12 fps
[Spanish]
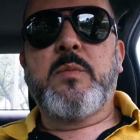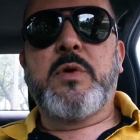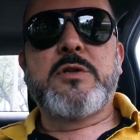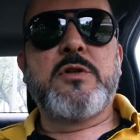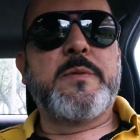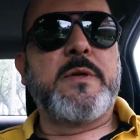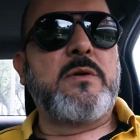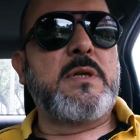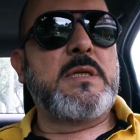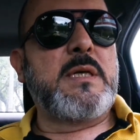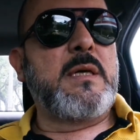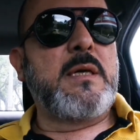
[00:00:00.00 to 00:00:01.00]
puestos, sino
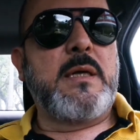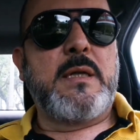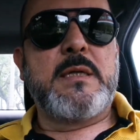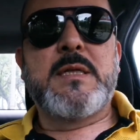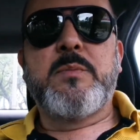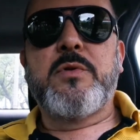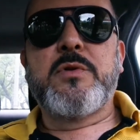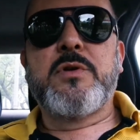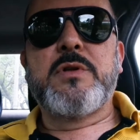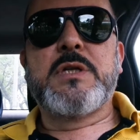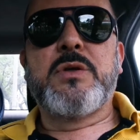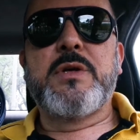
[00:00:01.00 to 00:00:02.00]
que es que en este punto
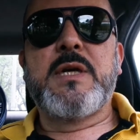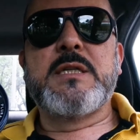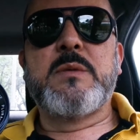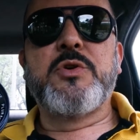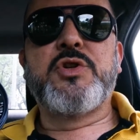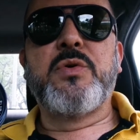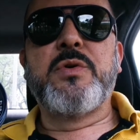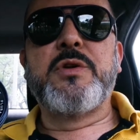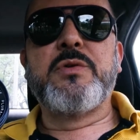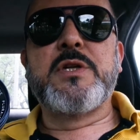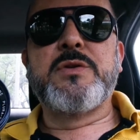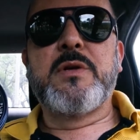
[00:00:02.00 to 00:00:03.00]
donde estoy hace mucho
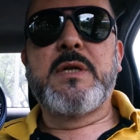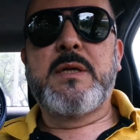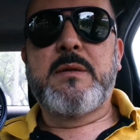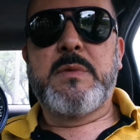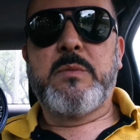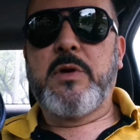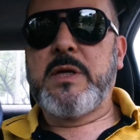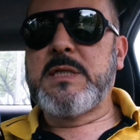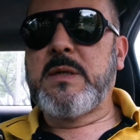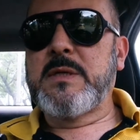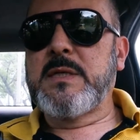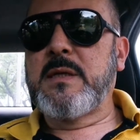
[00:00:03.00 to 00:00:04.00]
brillo el sol y me
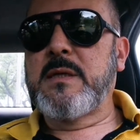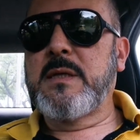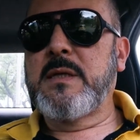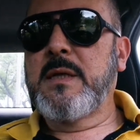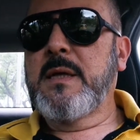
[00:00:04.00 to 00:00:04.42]
molesta bastante.